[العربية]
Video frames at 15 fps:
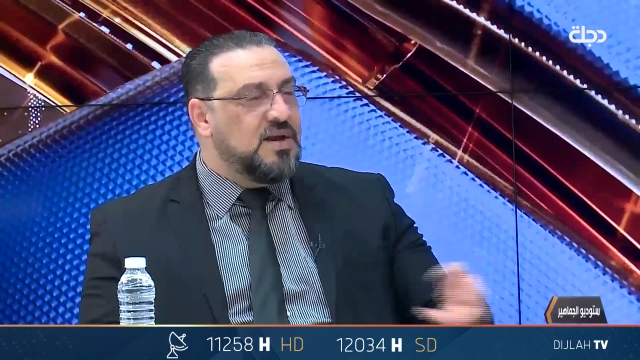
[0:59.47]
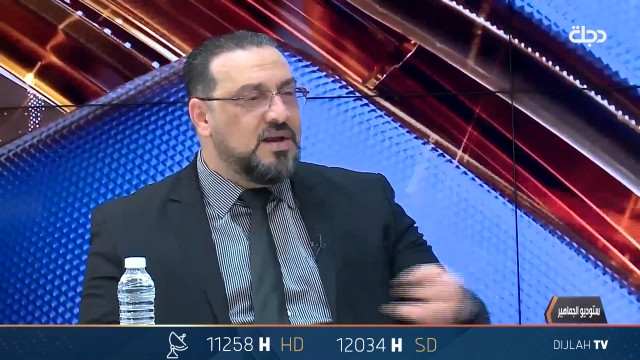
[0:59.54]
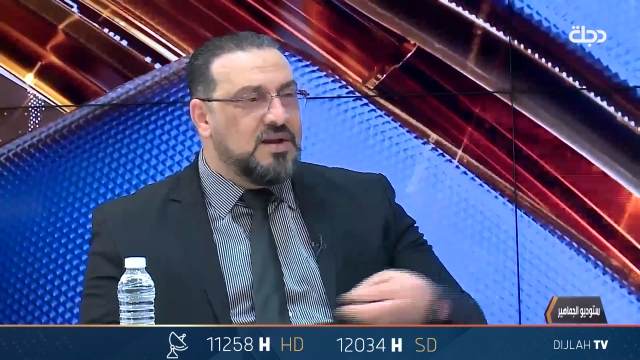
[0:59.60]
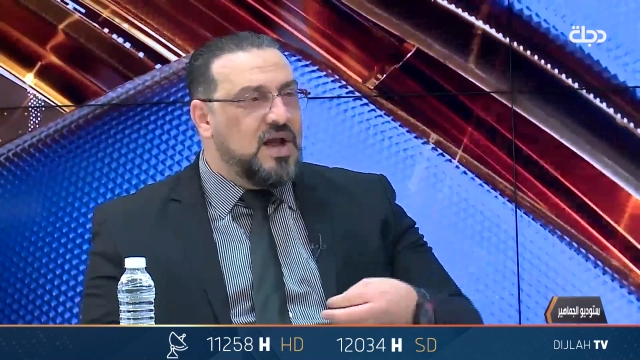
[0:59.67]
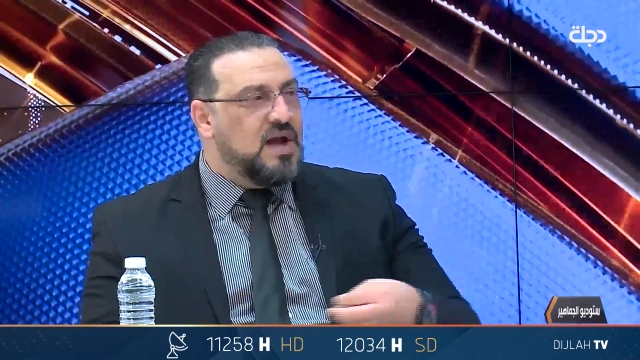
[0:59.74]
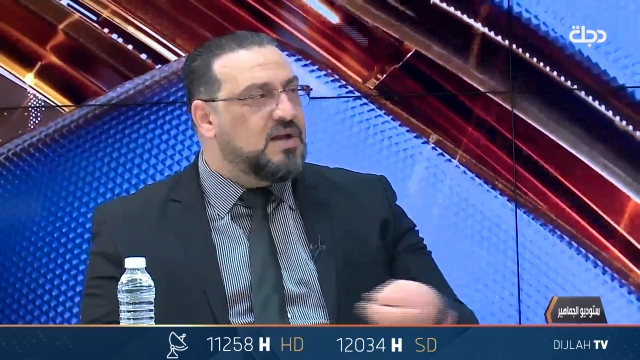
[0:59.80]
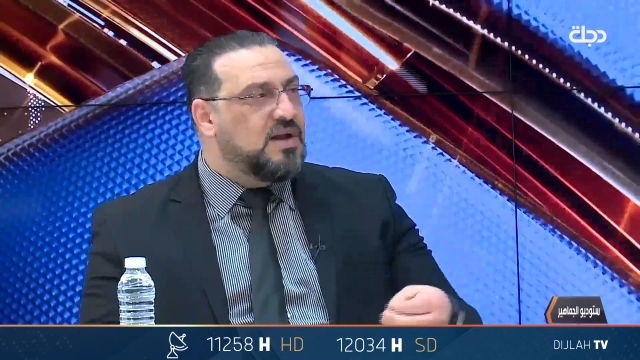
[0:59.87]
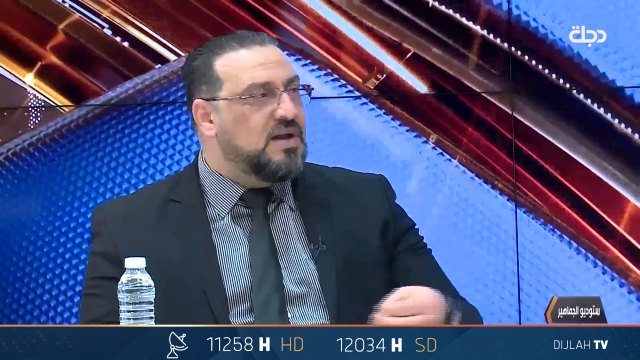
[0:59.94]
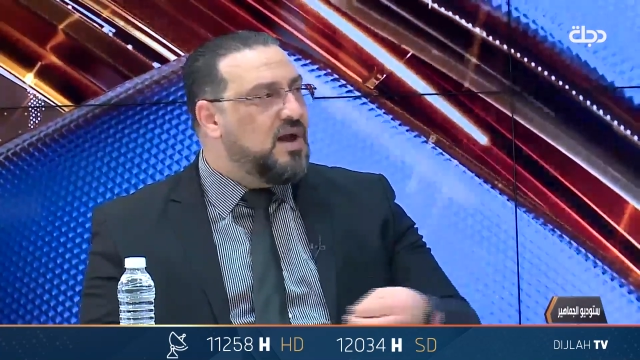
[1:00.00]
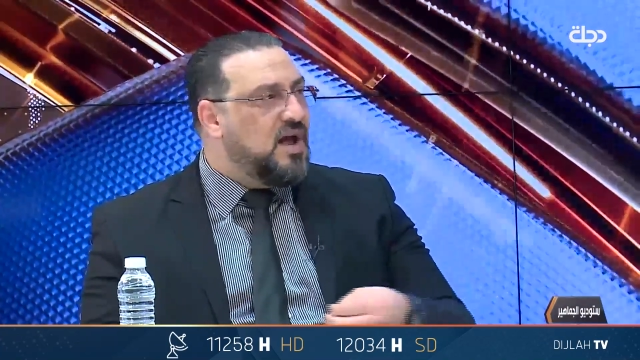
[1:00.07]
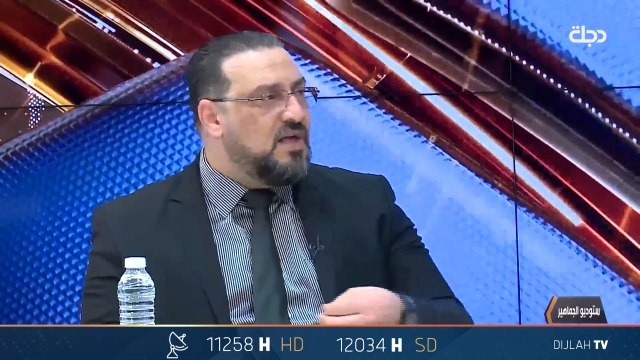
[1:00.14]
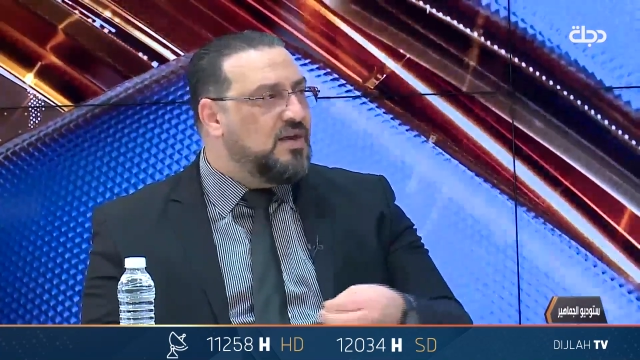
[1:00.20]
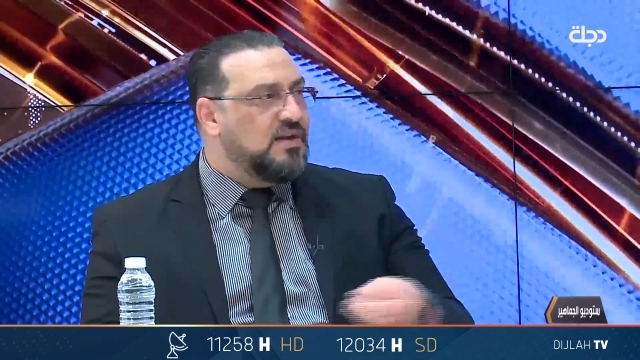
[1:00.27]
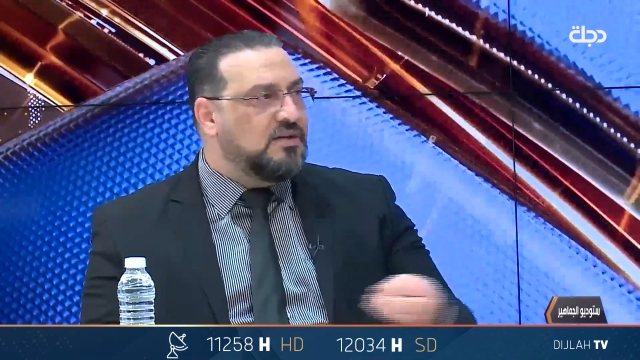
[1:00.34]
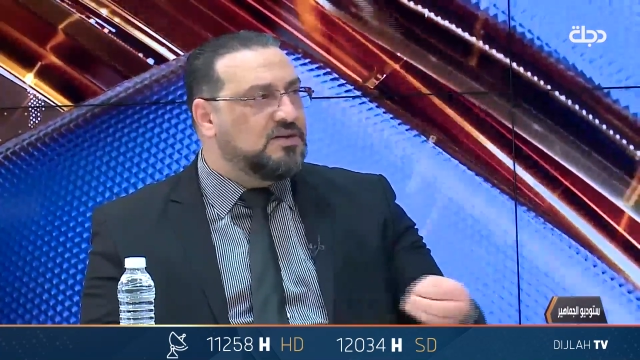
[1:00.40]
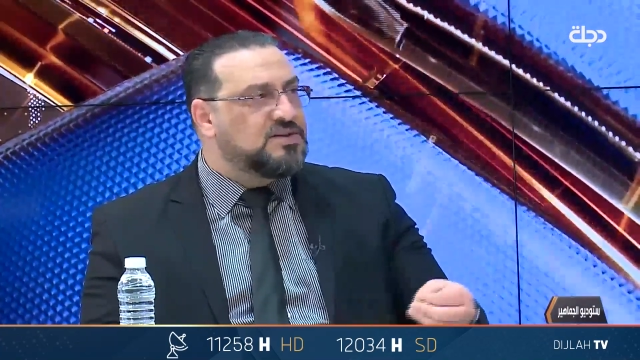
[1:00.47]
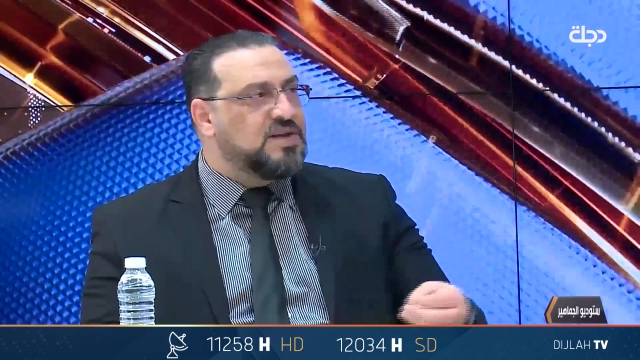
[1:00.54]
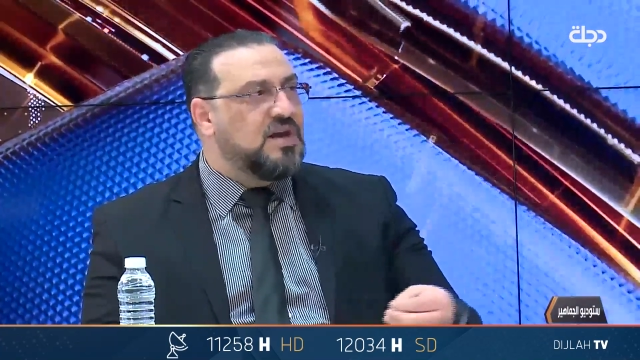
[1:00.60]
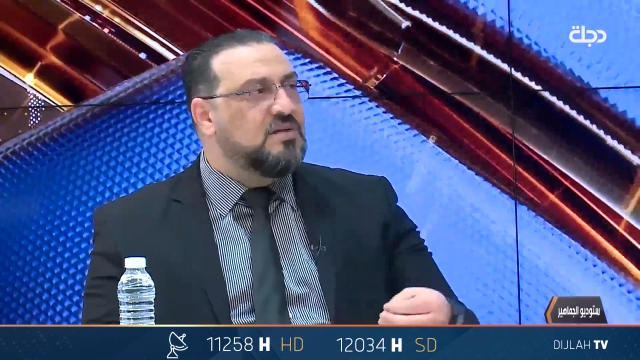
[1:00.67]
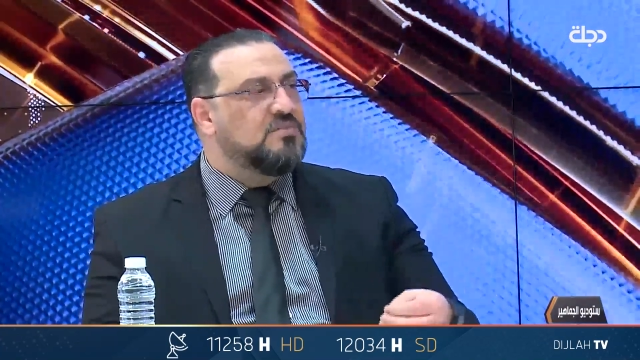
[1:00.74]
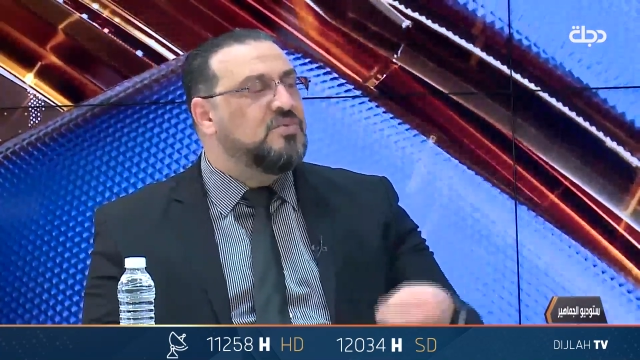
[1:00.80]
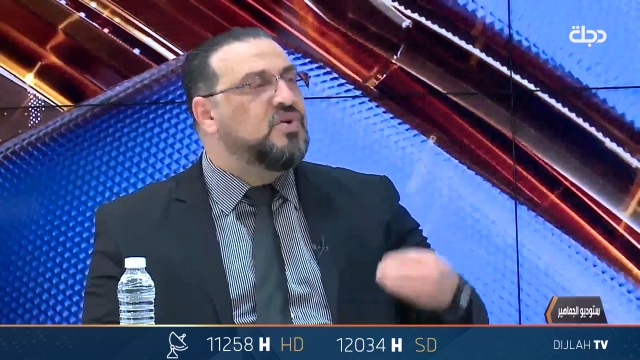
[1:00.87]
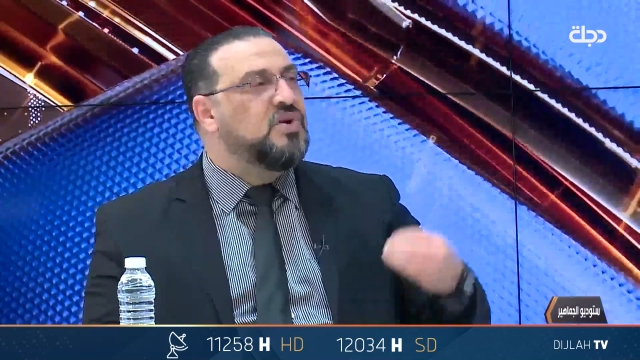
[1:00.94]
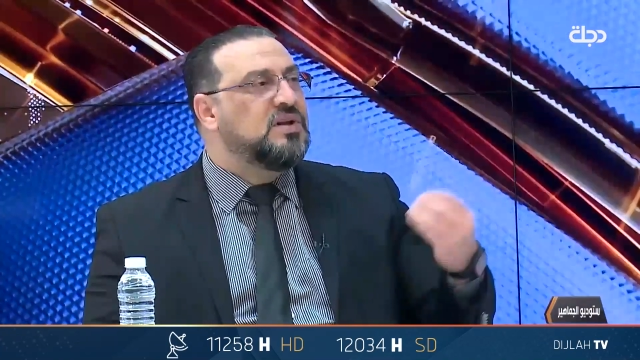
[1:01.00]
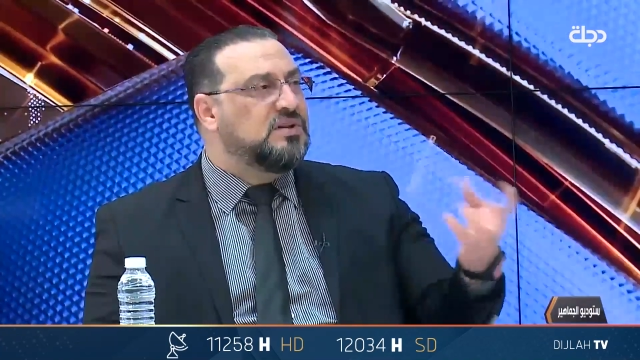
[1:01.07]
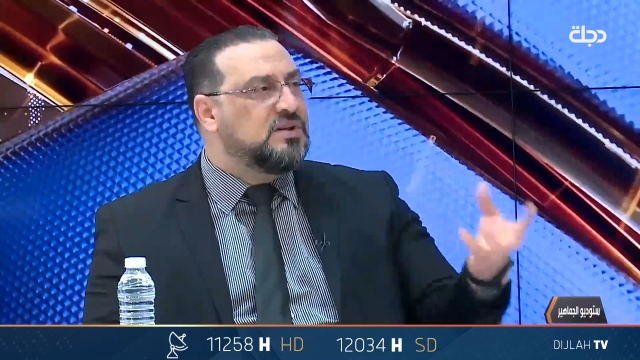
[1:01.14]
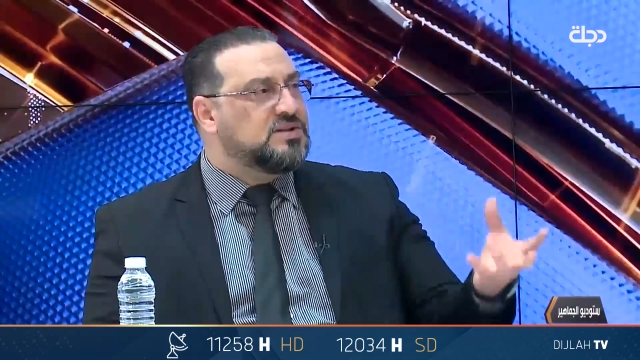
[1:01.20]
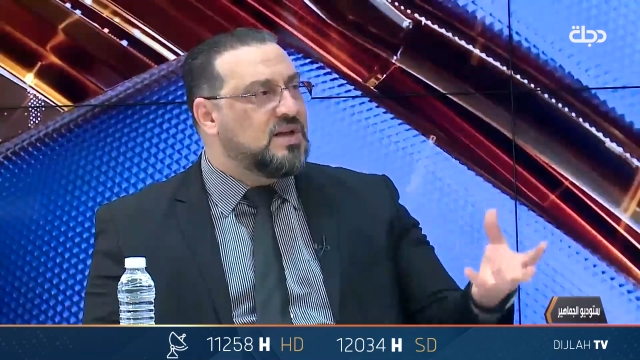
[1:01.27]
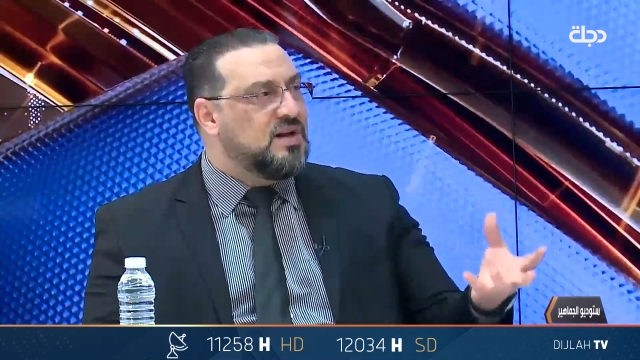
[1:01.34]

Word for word: لكن هذا الاتصال منو اللي اتصل